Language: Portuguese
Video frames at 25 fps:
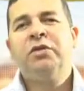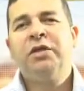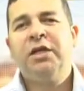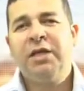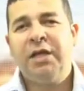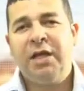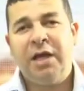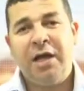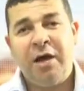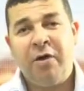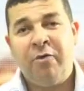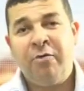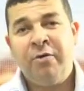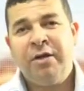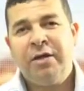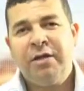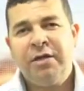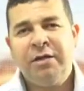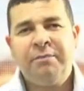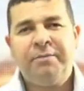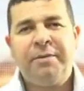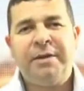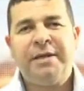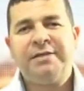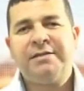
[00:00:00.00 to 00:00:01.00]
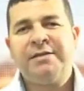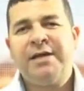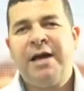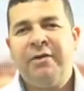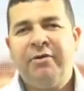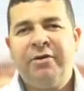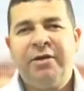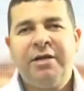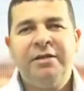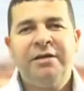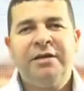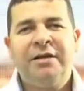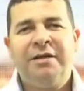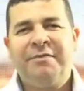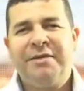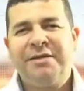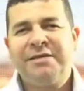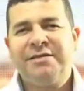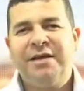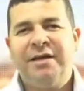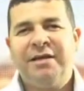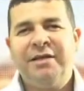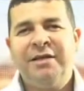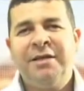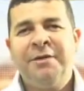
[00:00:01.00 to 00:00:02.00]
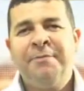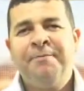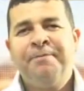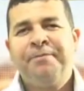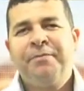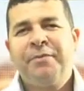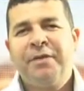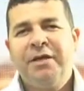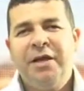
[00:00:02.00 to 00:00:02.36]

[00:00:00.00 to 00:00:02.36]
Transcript: Daniel, empresário aqui de Camaçari,